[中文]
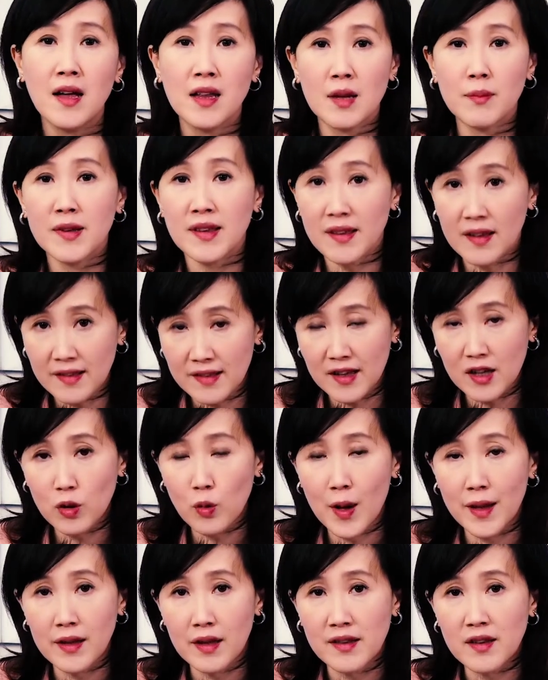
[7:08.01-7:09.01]
那么现阶
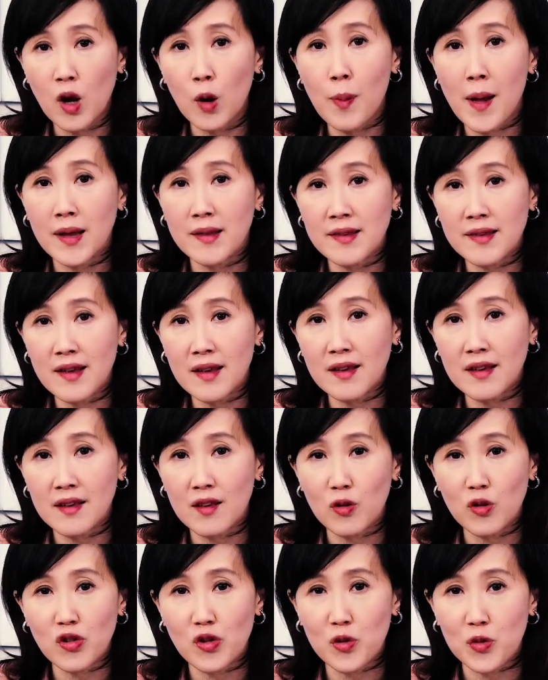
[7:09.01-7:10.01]
段的操盘建议
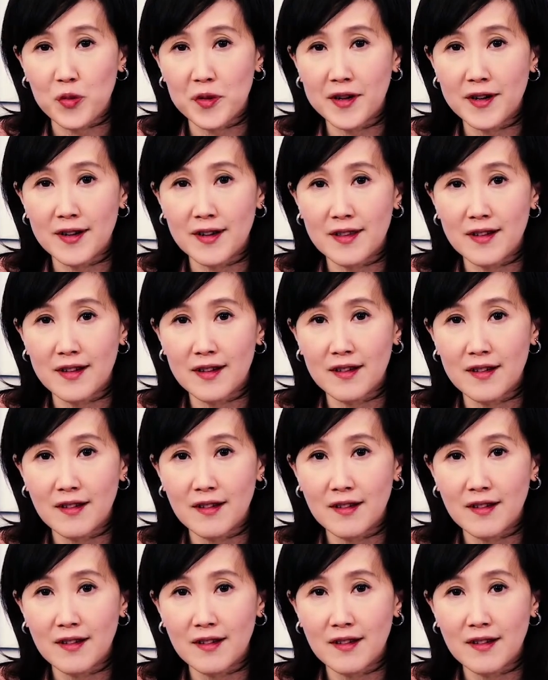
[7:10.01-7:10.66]
又是如何呢？